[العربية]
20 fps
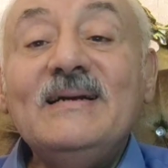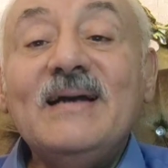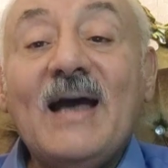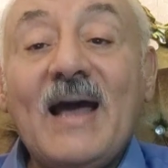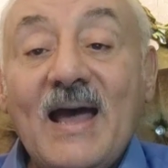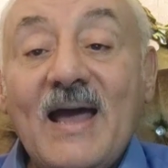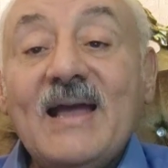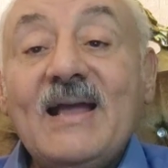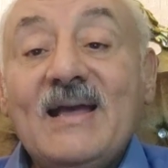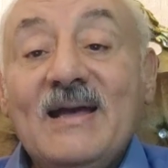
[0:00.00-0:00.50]

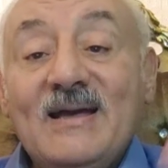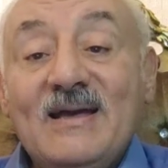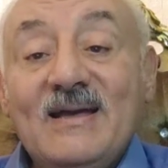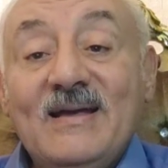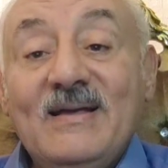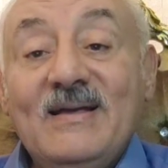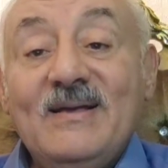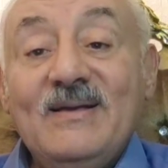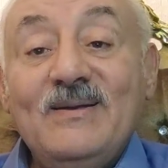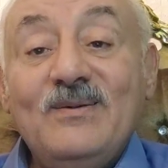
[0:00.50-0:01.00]
حاجة
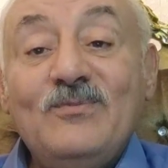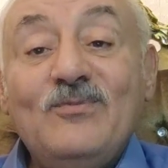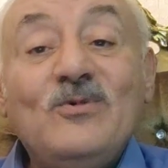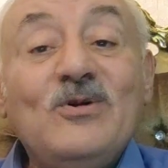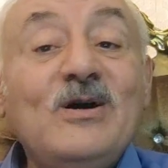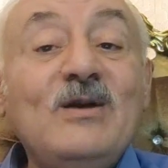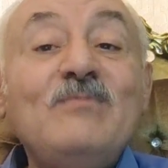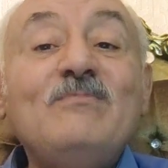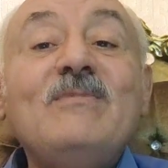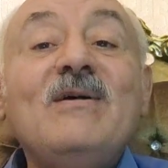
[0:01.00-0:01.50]

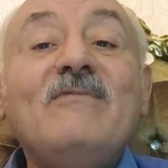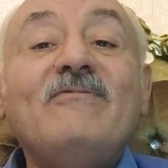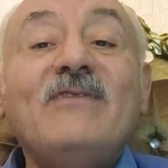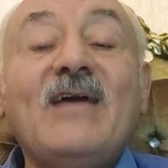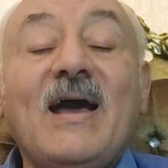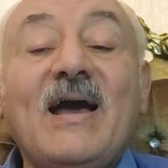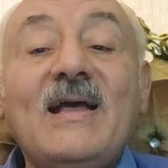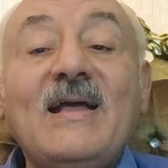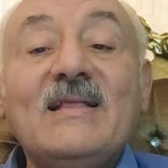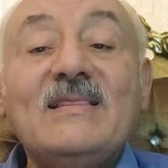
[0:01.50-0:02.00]
مهمة
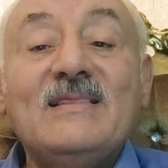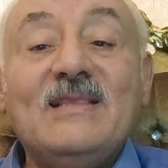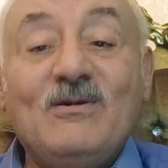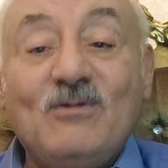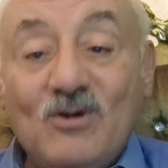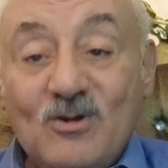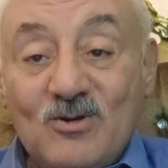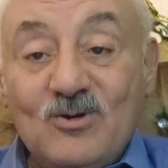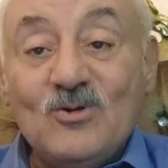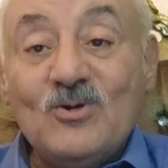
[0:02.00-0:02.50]
في حياتنا
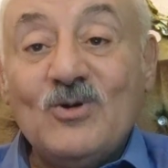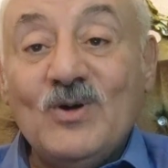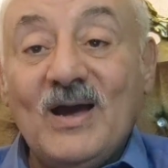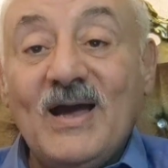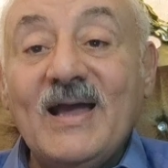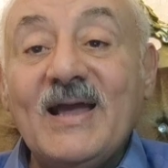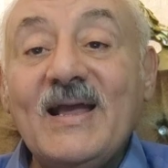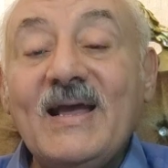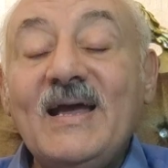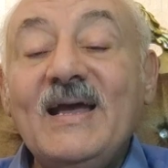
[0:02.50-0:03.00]
وأقول لكم
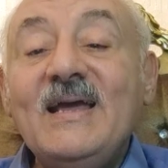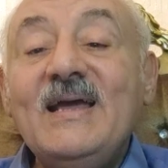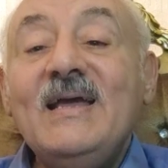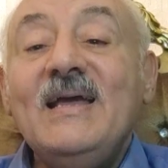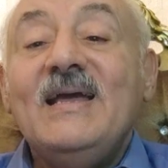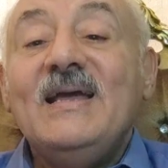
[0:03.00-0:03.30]
حاجة